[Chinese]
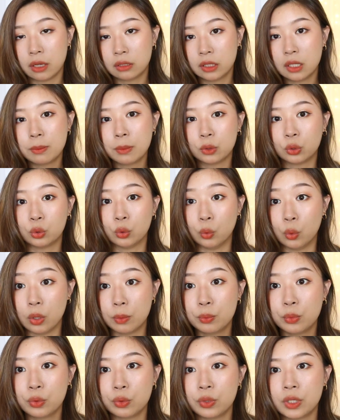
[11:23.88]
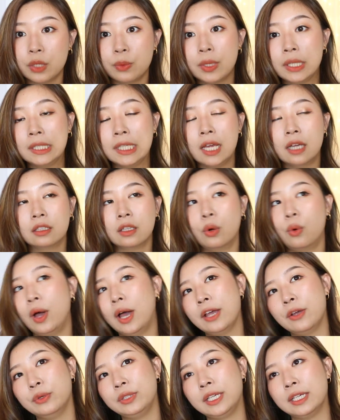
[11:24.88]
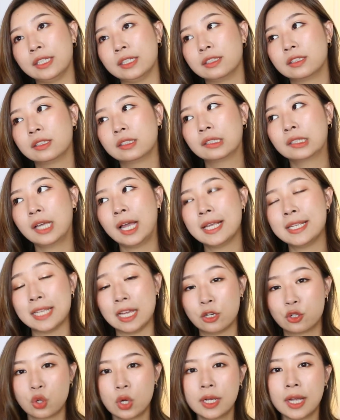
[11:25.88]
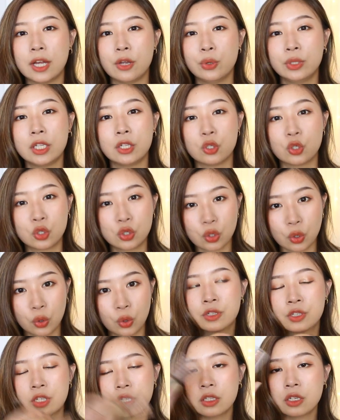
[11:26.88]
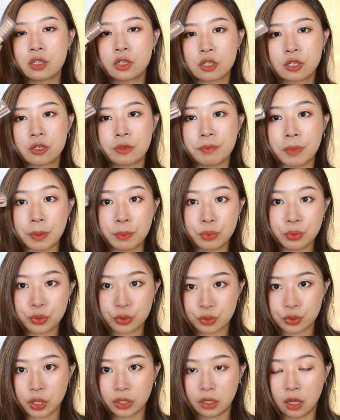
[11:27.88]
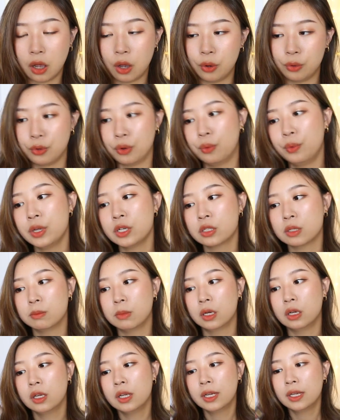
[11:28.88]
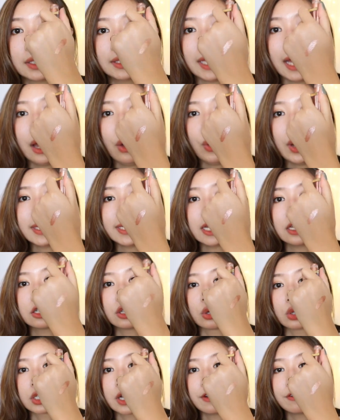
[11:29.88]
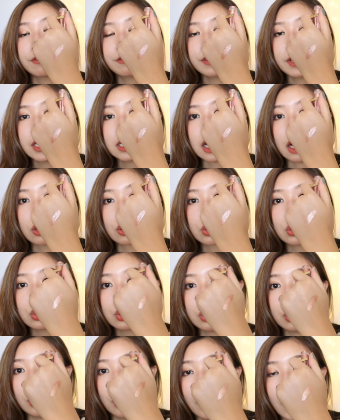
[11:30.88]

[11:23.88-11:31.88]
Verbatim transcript: 要那么夺目，因为那样的话有点看起来妆感有点重。真的是名不虚传的好用，为什么？它画在手上非常顺